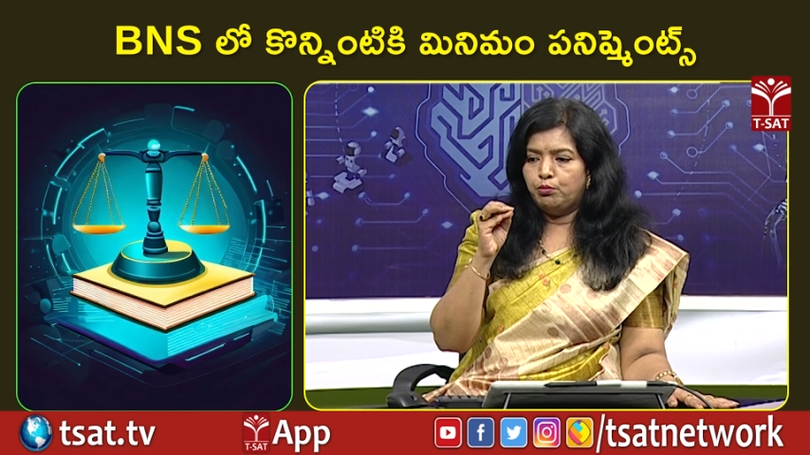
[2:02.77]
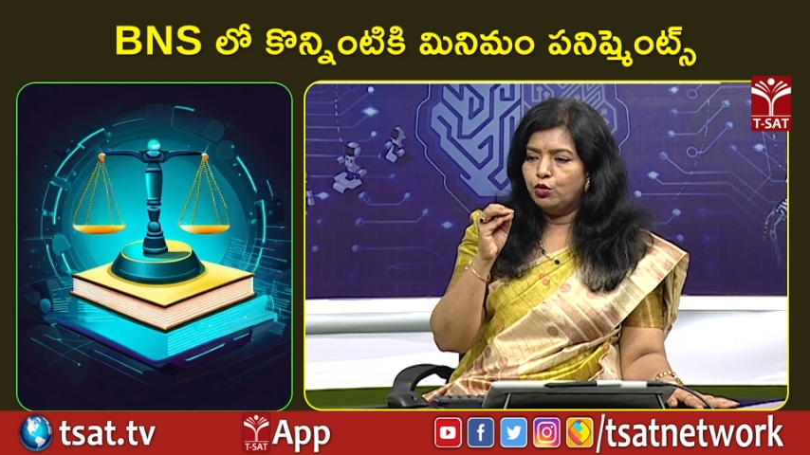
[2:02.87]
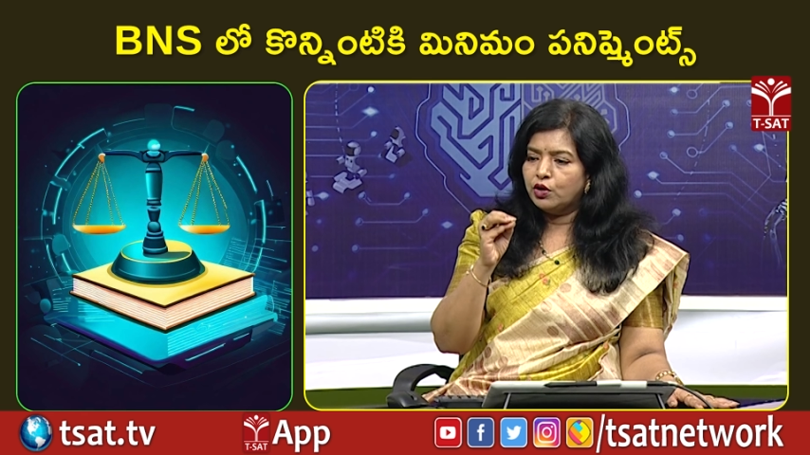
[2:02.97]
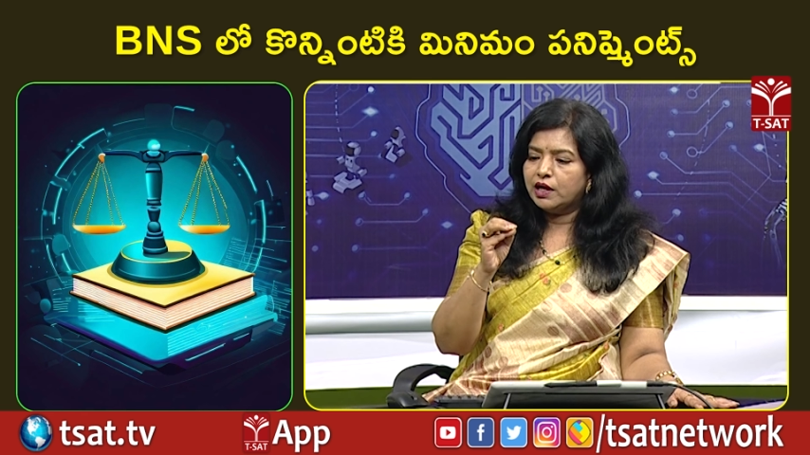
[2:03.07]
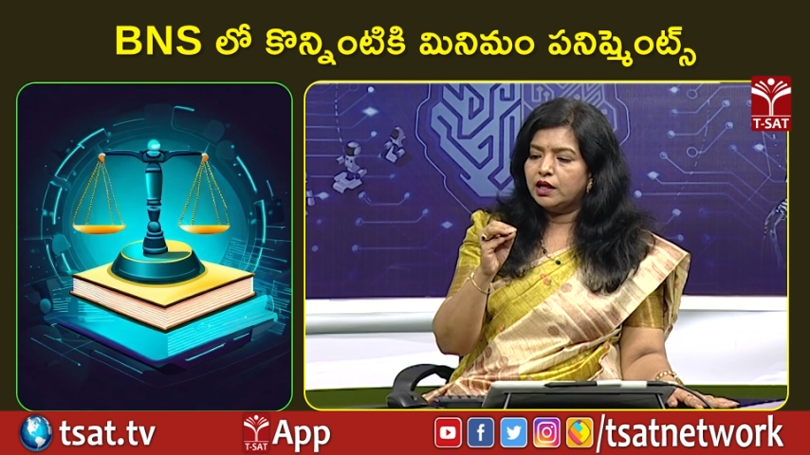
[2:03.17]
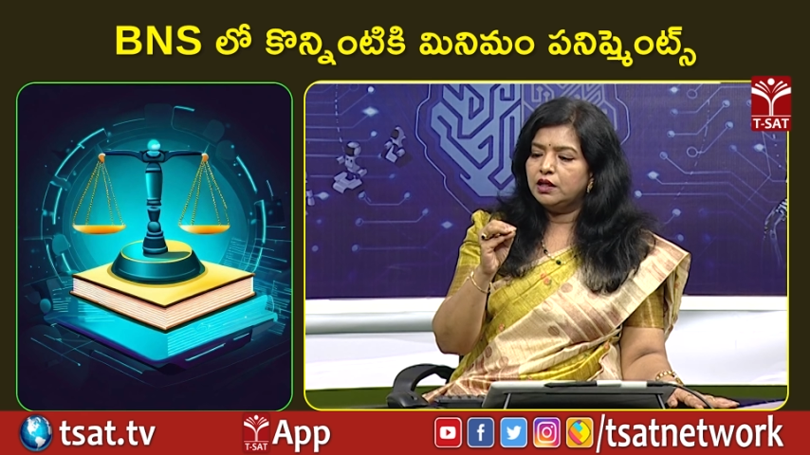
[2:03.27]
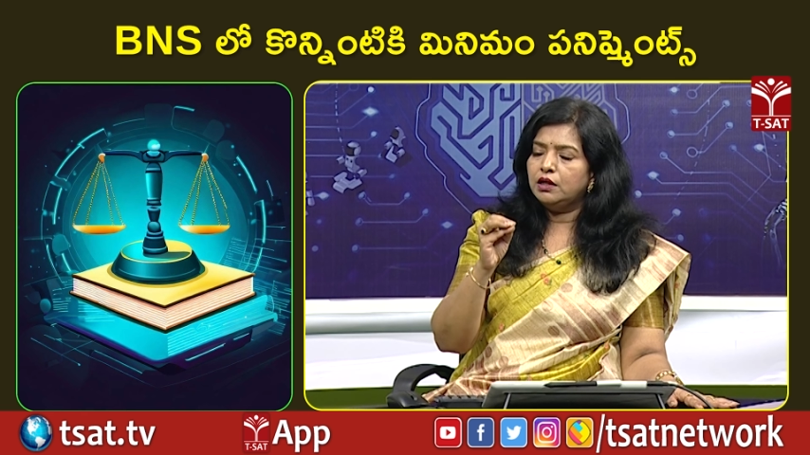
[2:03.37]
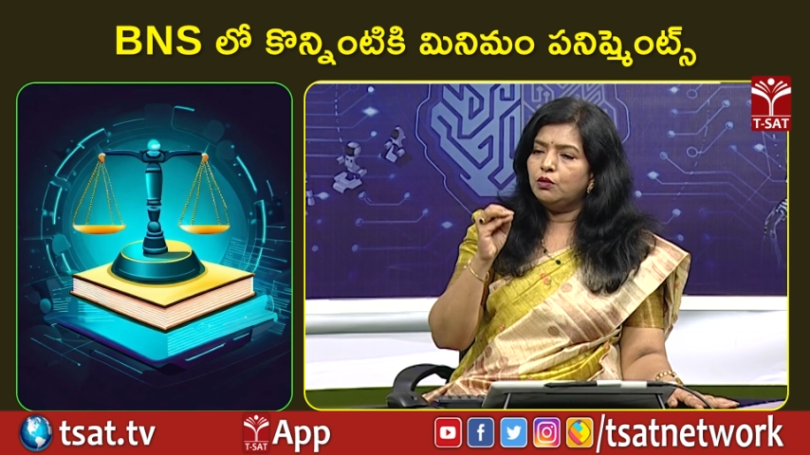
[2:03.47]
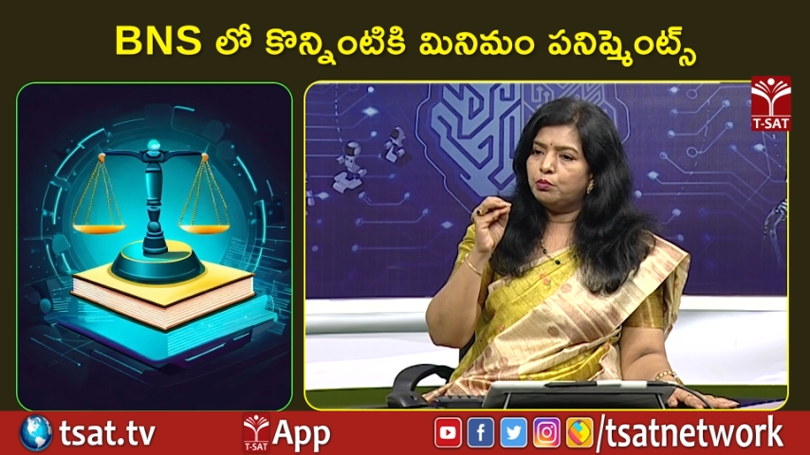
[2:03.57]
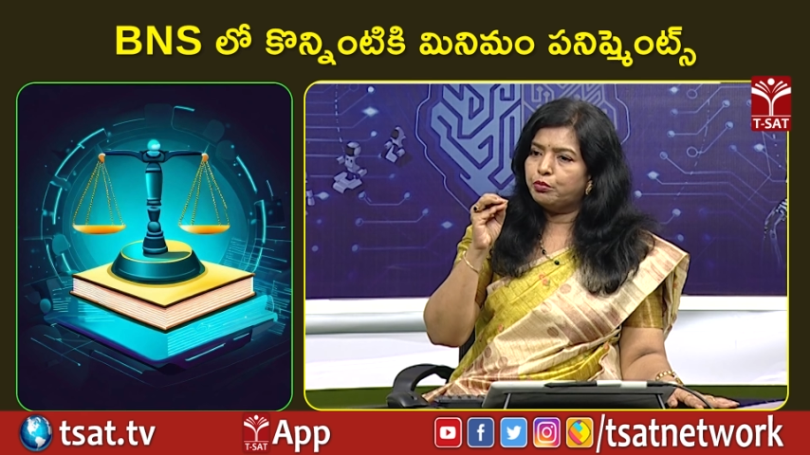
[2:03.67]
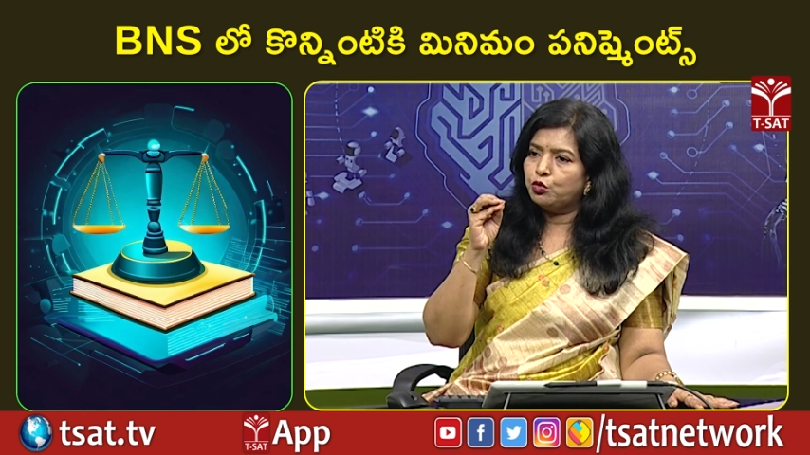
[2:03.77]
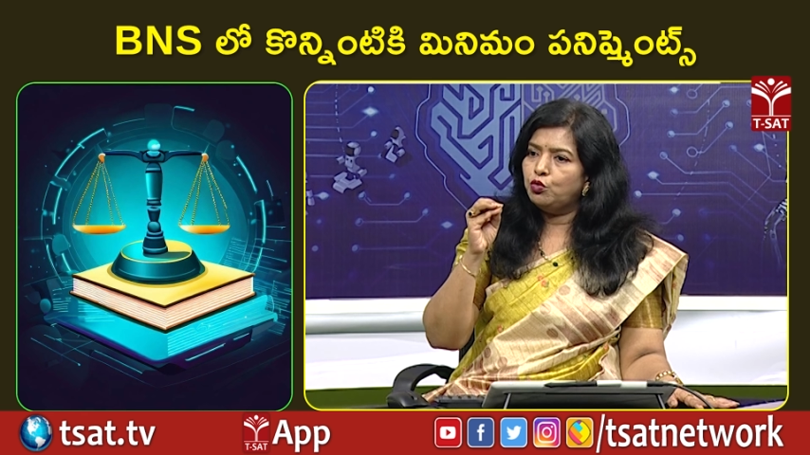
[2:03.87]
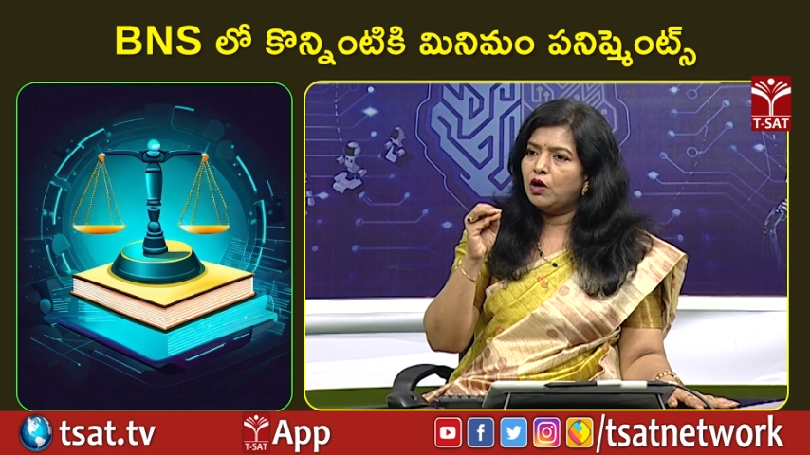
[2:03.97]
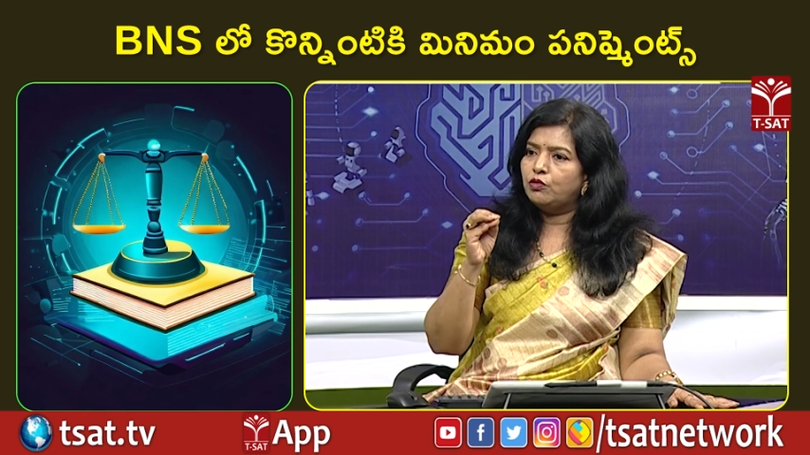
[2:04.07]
బుక్ అయ్యి ప్రూవ్